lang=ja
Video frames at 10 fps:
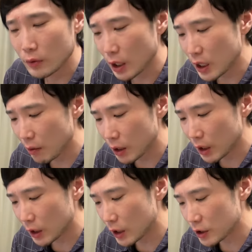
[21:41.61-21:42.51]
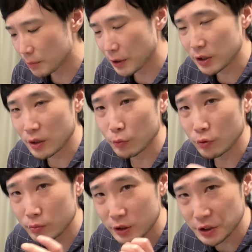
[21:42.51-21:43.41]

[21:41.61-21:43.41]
ね、柔らかいにパティもま